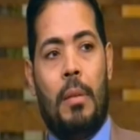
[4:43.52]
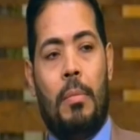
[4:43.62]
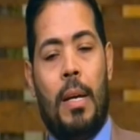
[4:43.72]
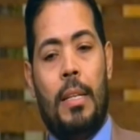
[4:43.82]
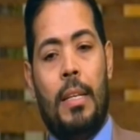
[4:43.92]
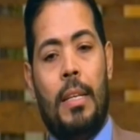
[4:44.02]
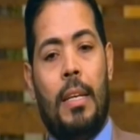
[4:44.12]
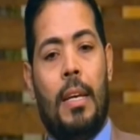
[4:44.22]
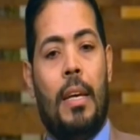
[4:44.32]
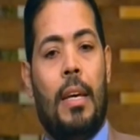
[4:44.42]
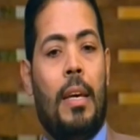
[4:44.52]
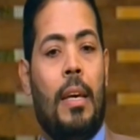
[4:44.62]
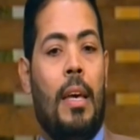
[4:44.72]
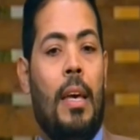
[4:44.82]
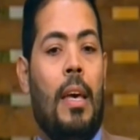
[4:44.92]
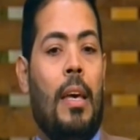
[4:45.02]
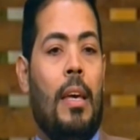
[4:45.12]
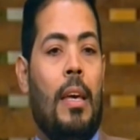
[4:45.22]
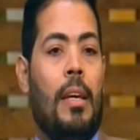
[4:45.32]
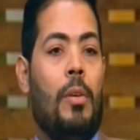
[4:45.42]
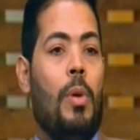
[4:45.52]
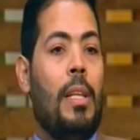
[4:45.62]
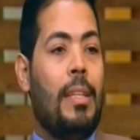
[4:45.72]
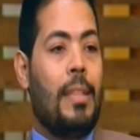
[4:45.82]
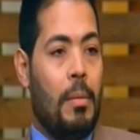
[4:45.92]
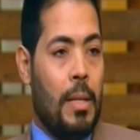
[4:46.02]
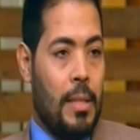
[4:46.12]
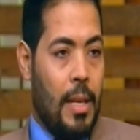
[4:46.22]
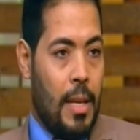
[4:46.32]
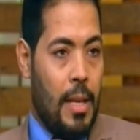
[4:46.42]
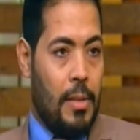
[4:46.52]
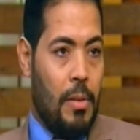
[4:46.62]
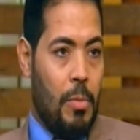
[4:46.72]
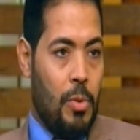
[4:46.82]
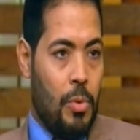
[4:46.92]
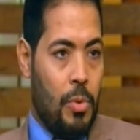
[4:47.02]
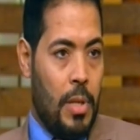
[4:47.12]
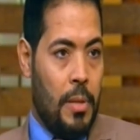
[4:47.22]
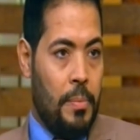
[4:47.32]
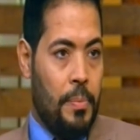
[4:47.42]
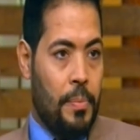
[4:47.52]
فطبعا هي آه، والدتها بقى تدخلت في الموضوع ده